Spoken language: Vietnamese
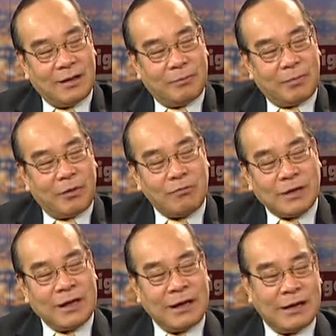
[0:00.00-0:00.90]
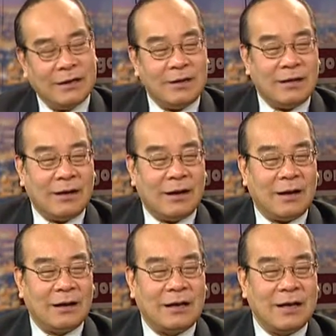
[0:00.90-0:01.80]
blockade uh,
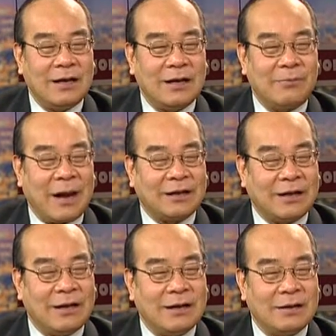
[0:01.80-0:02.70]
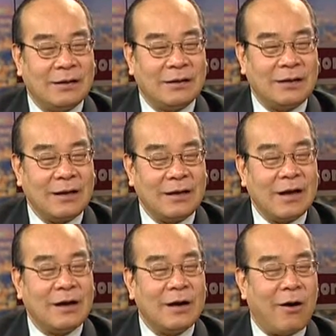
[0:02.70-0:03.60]
ờ, cái cái mặt tiền cái
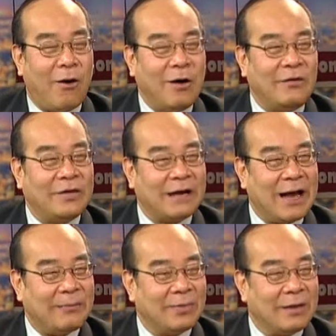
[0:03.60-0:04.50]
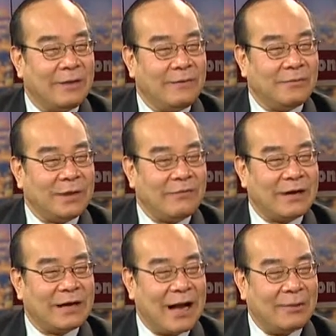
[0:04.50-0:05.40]
cái cửa ngõ của Việt Nam thì
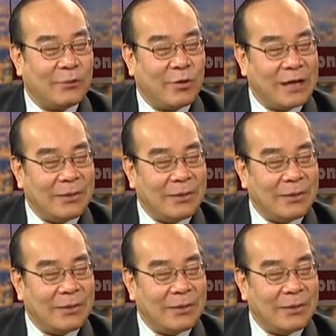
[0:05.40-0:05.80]
Việt Nam là quốc gia